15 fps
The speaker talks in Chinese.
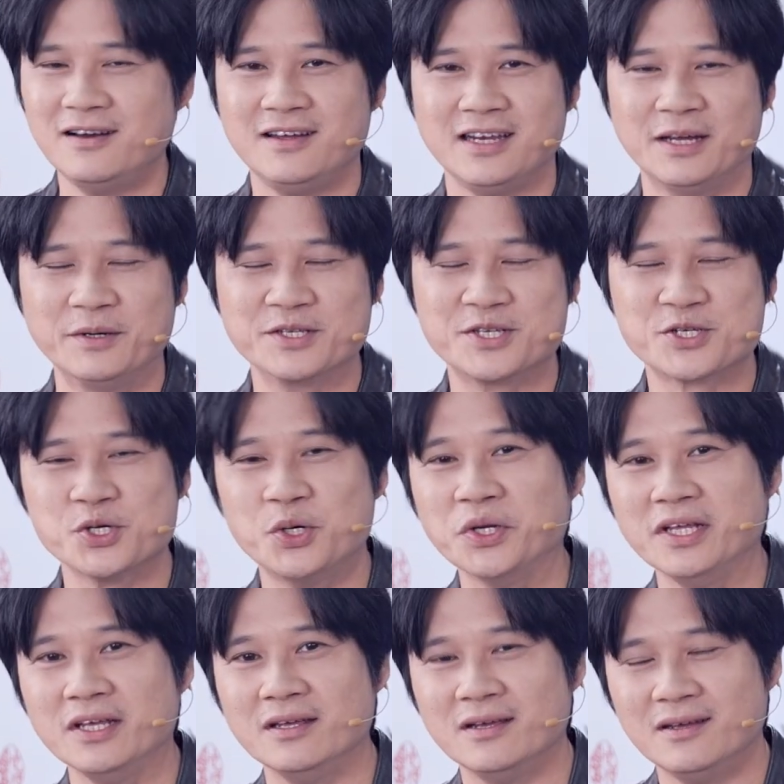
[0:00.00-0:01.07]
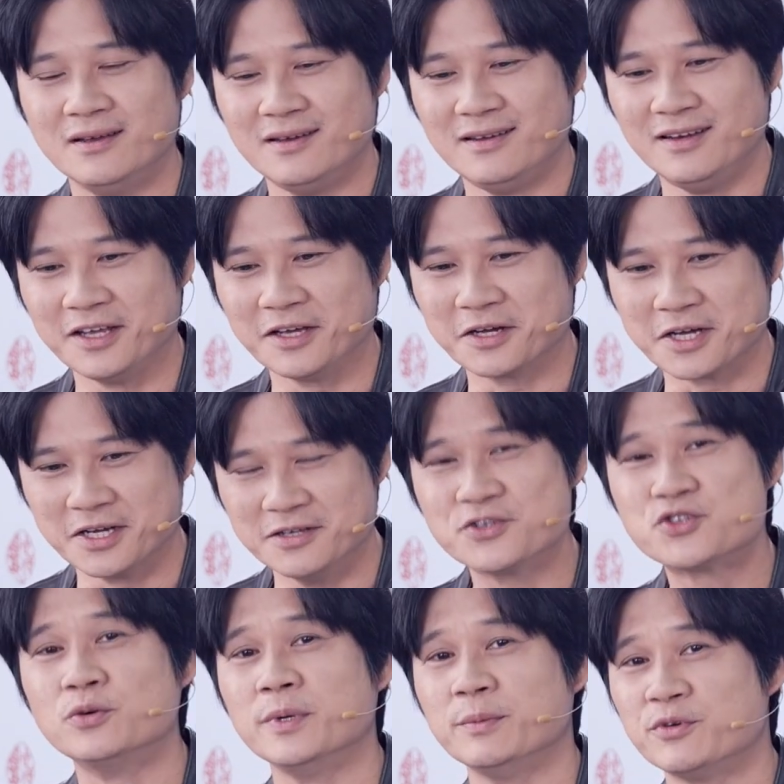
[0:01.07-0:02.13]
那么这时候你那个可能
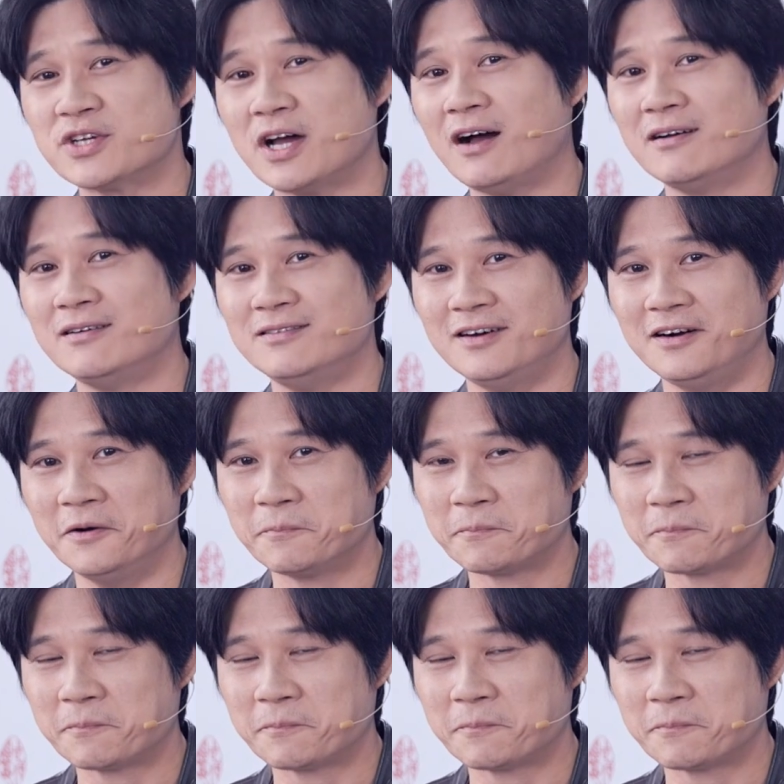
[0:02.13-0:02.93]
寿命不长啊，